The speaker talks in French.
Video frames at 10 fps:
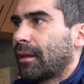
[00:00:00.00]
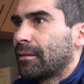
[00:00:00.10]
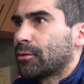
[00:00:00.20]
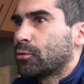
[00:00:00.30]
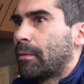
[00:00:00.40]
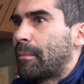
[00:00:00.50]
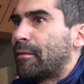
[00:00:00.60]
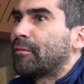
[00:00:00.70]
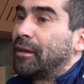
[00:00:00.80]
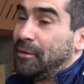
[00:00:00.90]
Ah, je
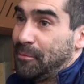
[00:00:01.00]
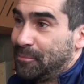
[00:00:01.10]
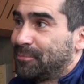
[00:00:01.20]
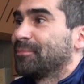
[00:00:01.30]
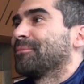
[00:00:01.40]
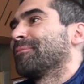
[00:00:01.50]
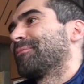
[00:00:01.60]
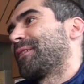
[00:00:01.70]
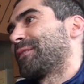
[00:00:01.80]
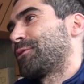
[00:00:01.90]
m'appelle Fred,
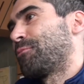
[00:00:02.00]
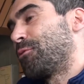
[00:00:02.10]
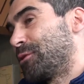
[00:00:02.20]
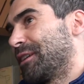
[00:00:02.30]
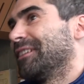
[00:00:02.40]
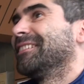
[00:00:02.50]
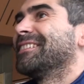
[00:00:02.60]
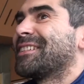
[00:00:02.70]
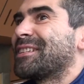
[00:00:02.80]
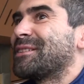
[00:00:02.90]
ça je peux le dire.
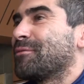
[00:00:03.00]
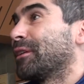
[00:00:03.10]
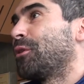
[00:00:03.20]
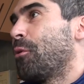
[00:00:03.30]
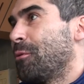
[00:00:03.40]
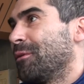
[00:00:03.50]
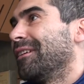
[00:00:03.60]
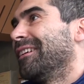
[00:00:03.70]
J'ai 20 ans.